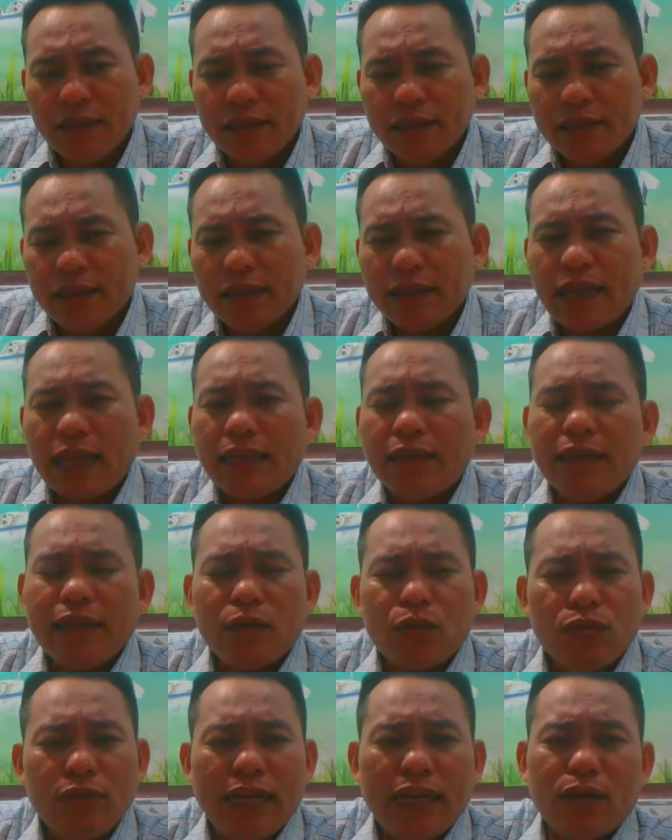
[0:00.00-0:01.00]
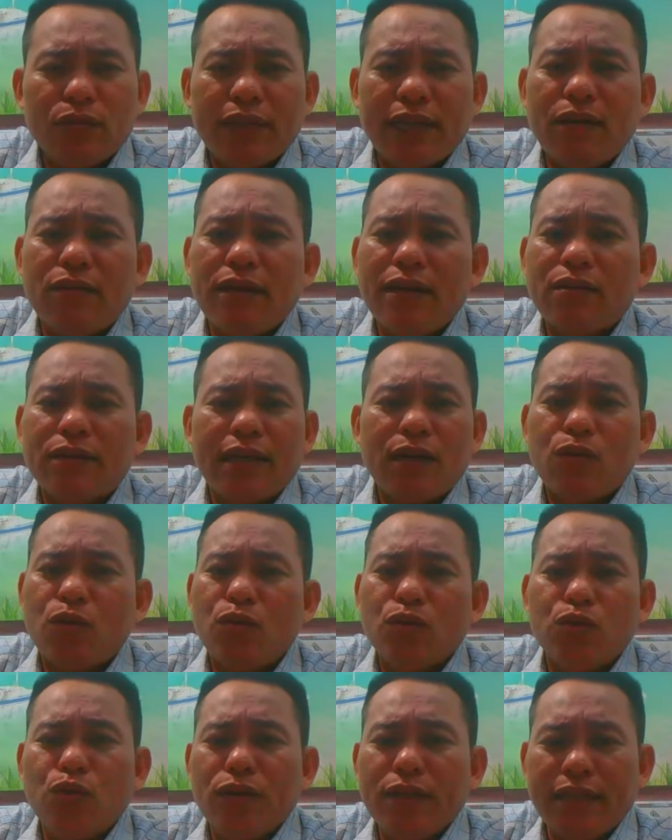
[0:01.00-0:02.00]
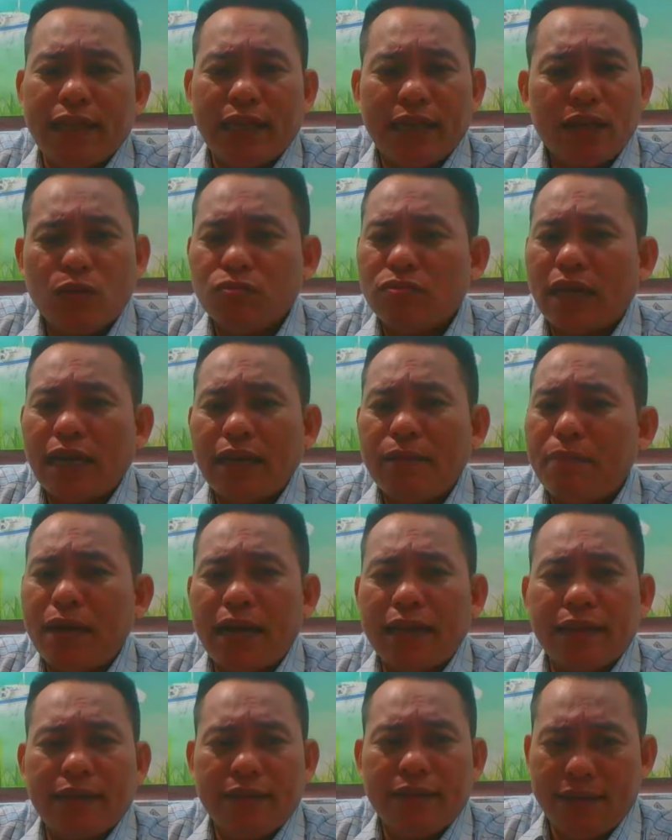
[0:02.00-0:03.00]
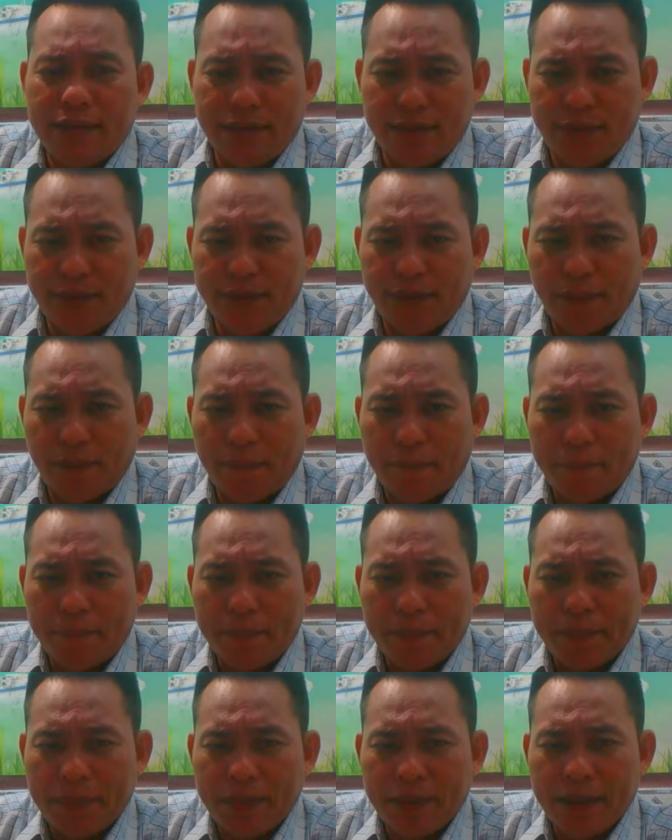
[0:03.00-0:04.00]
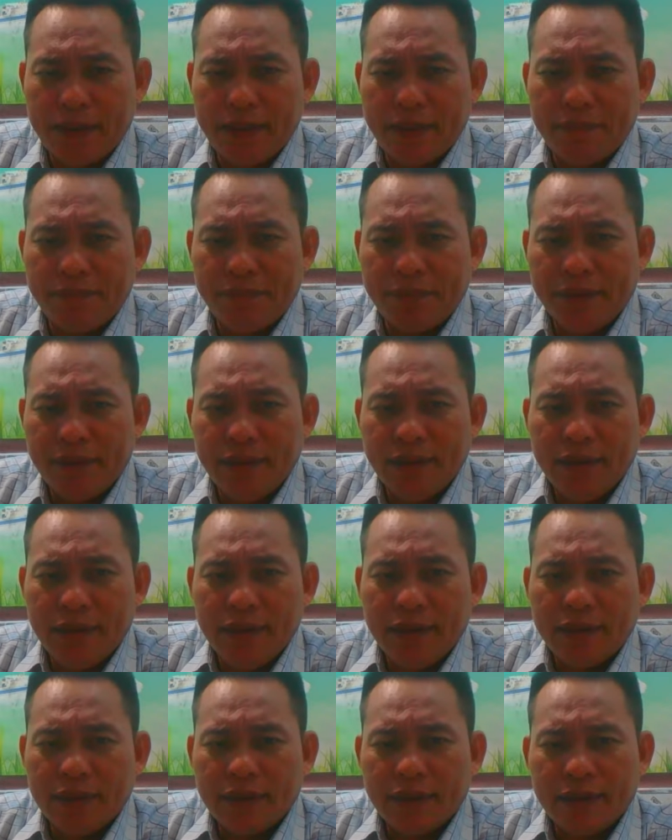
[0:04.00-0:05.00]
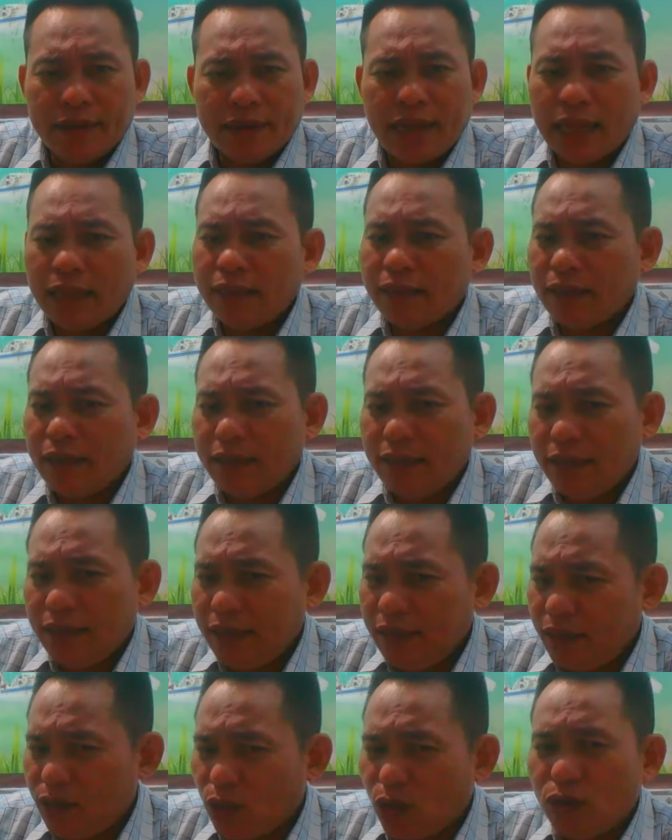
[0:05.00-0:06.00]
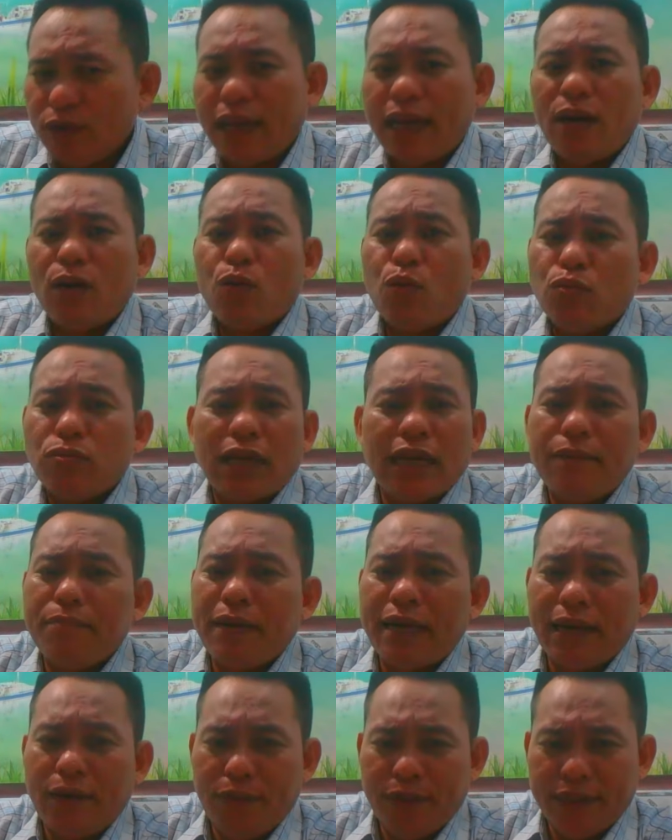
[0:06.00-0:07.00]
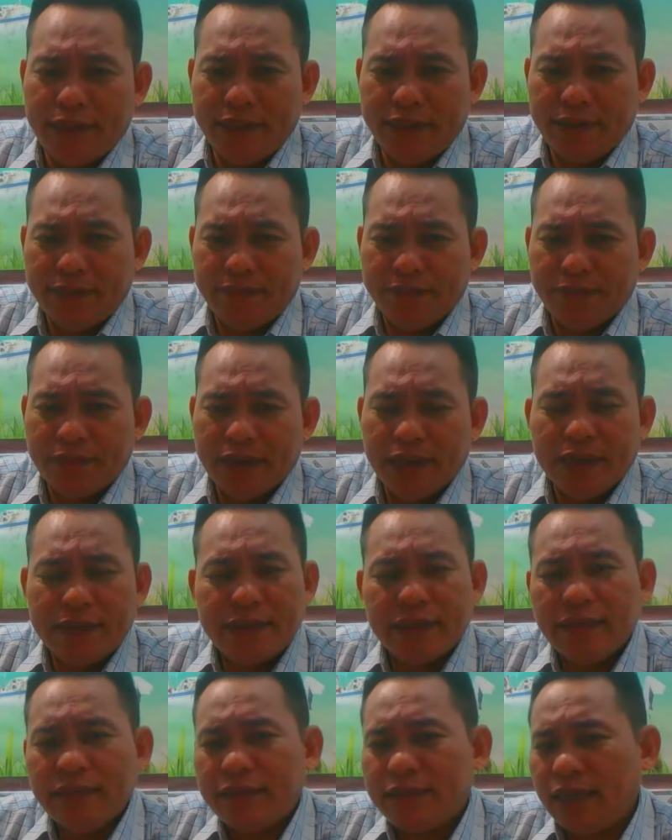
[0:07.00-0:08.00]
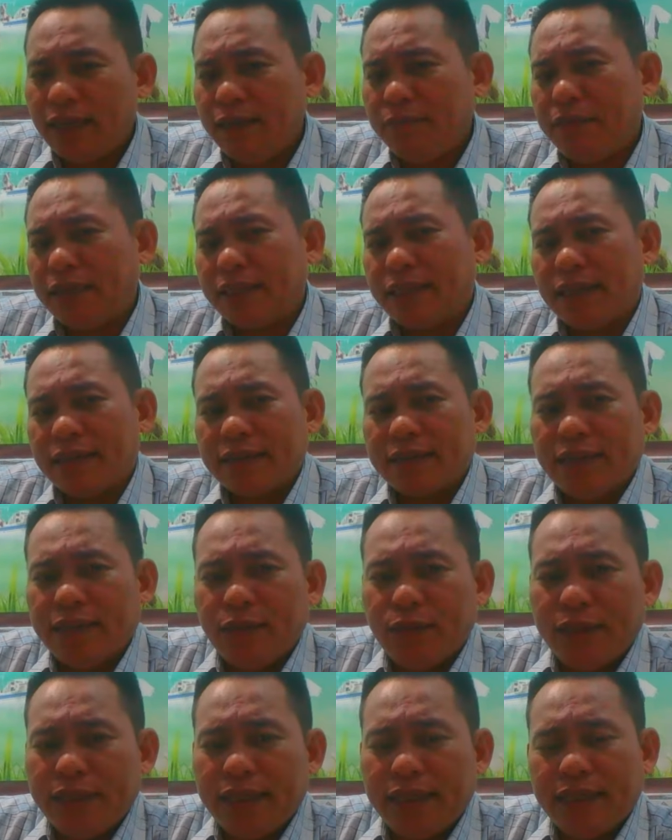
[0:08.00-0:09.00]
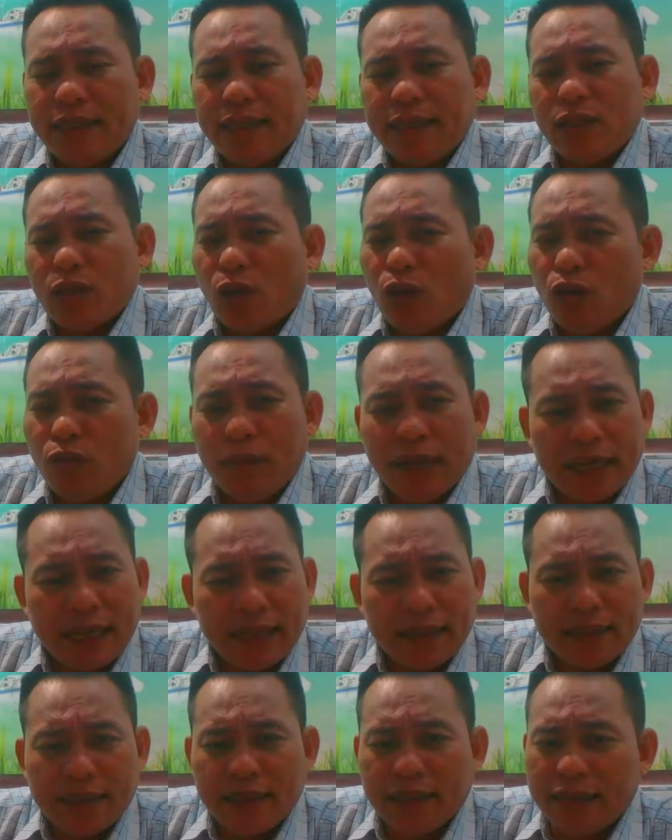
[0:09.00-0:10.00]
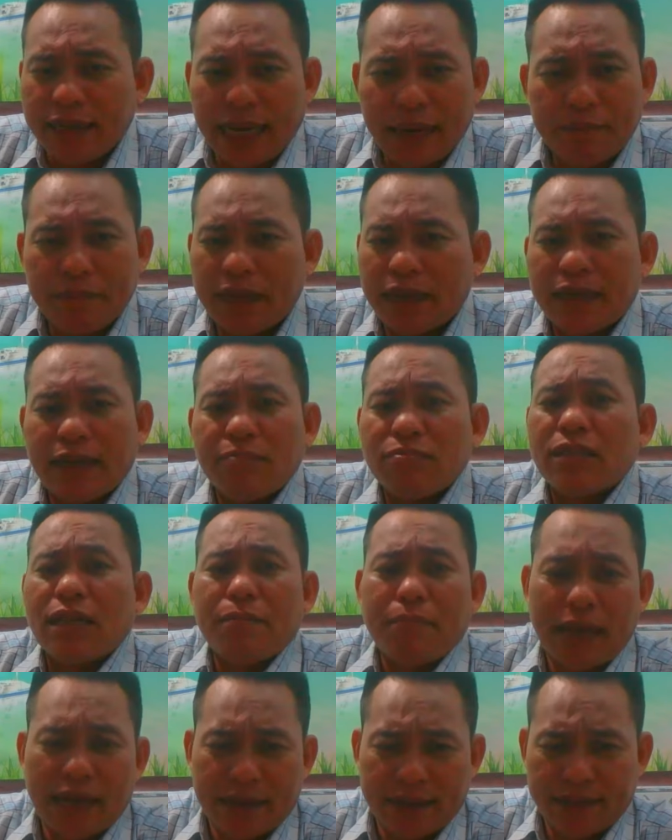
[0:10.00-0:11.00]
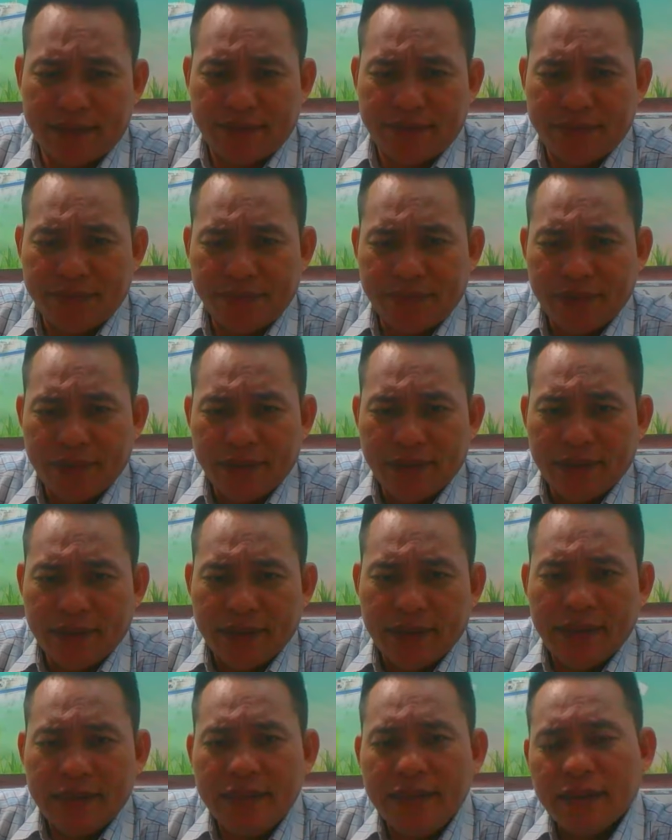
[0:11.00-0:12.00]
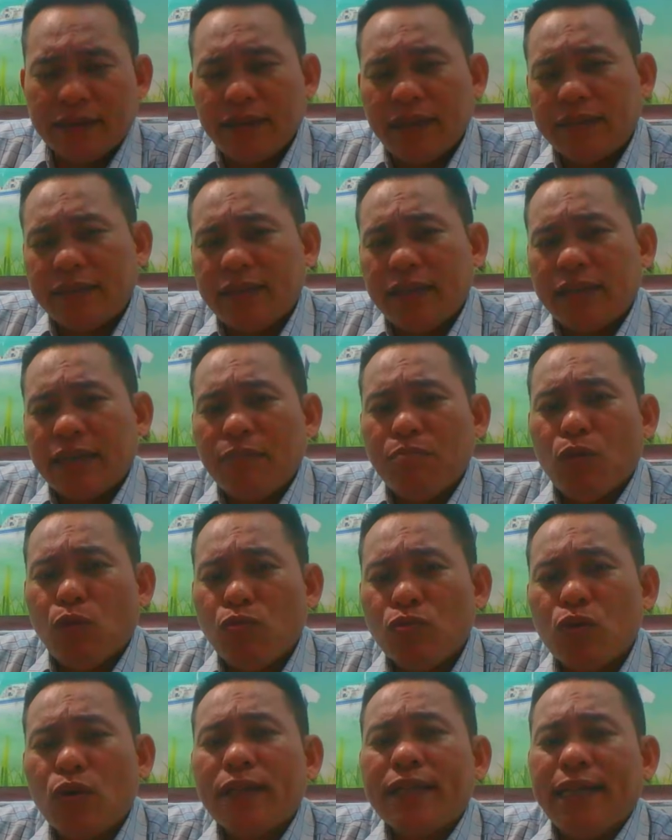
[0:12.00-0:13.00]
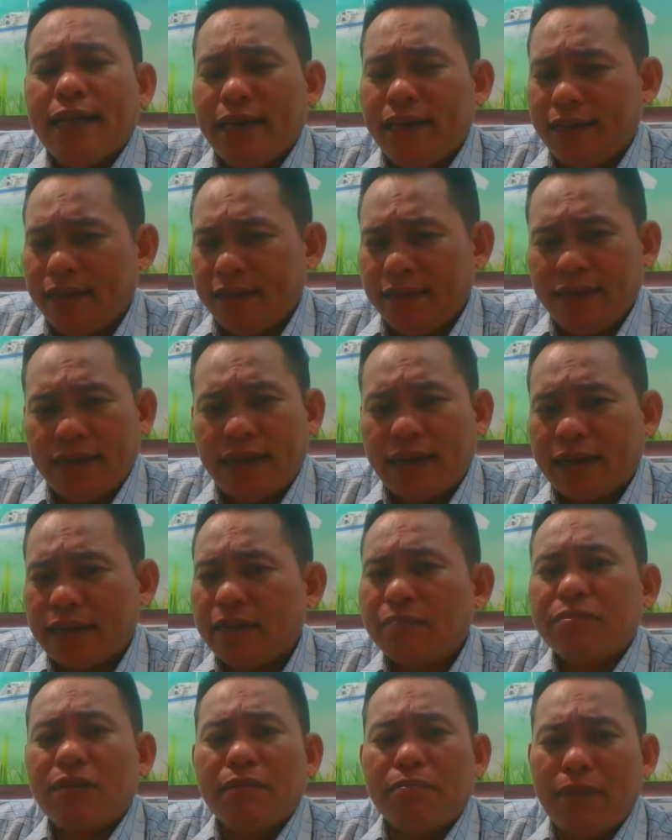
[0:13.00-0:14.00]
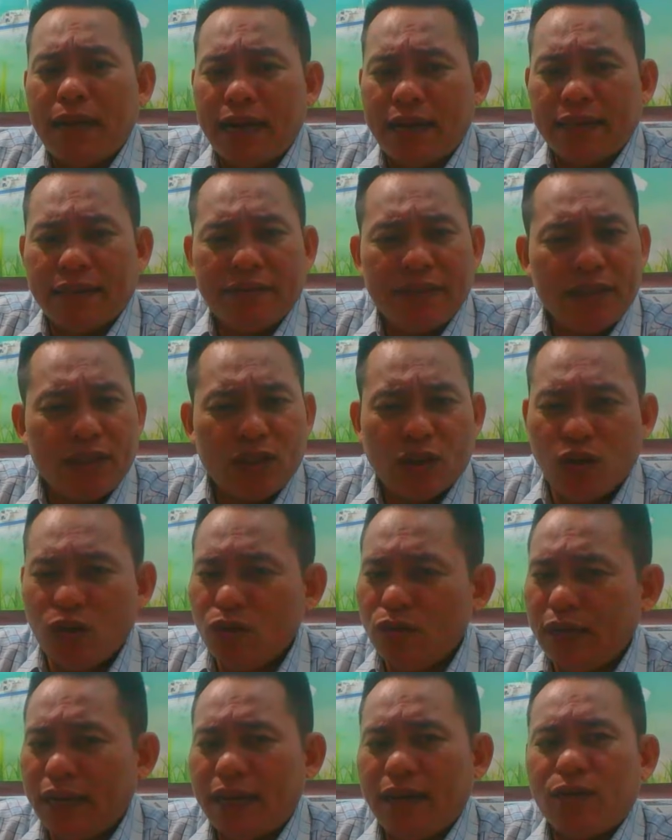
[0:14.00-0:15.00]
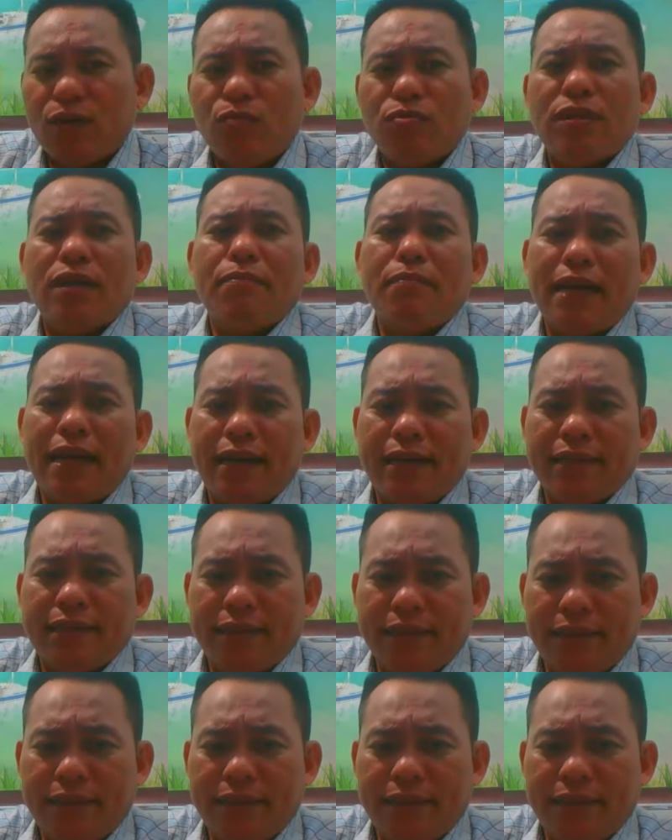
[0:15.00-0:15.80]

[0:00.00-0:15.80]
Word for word: thì cảnh tê cũng leo teo leo teo cũng xuống như vậy cũng thấy ma từ lưa luôn Đấy. cảnh tê nó đi chỗ nào cũng thấy ma quý vị à, trừ khi mà thật sự quý vị cái chỗ mà cảnh tê nó nằm là không có ma thôi à, nhất là trên cái bụng con vợ nó là không có ma thôi chỗ nào cũng có ma hết trơn